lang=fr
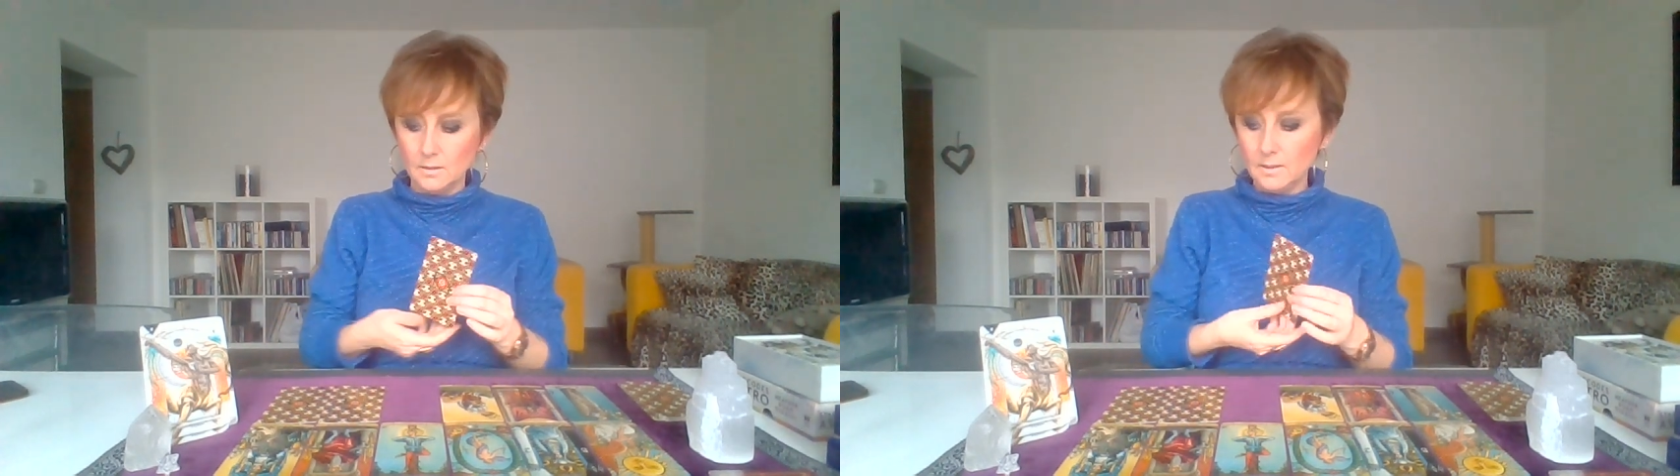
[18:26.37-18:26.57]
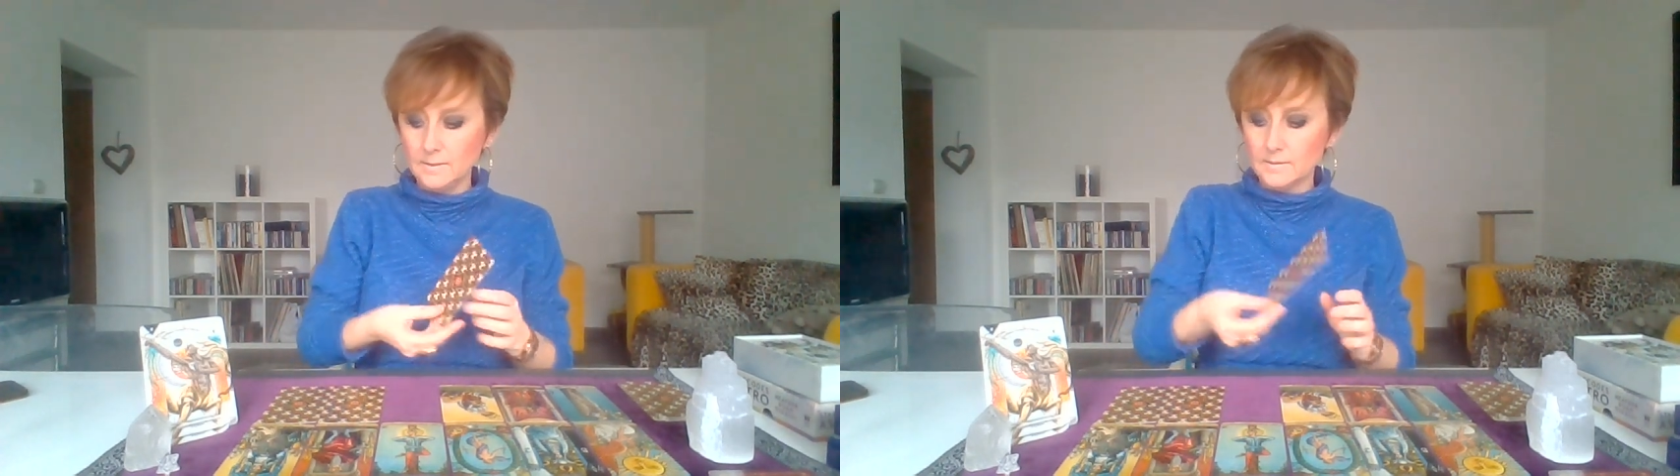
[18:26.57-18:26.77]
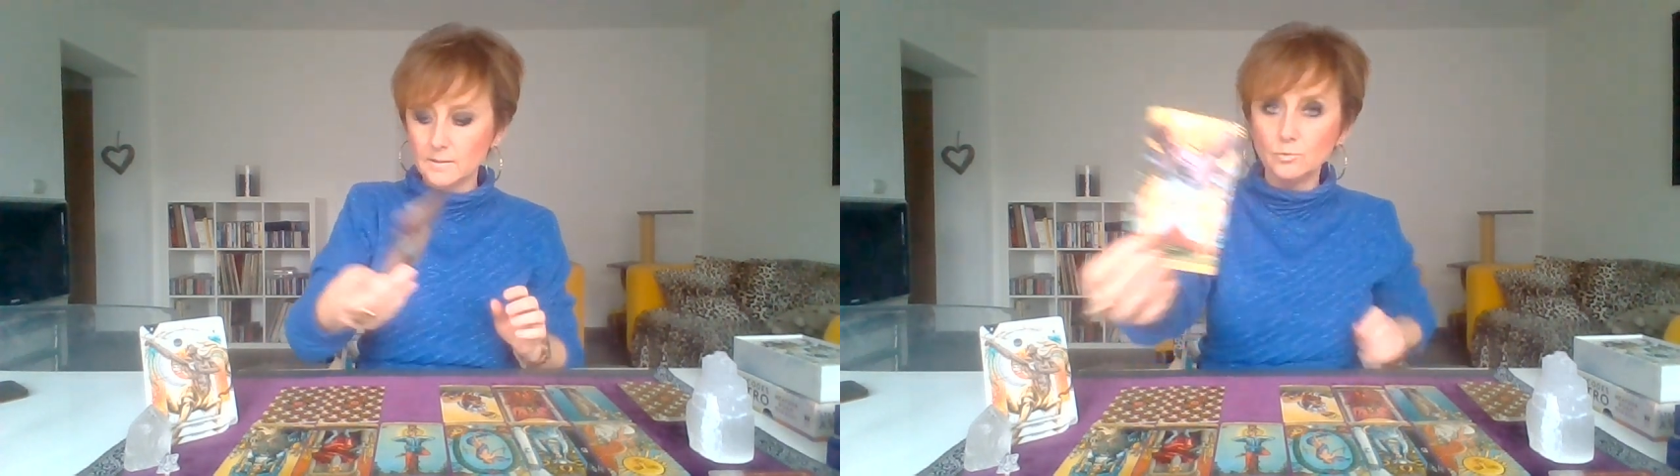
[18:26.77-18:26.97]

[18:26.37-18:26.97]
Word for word: Les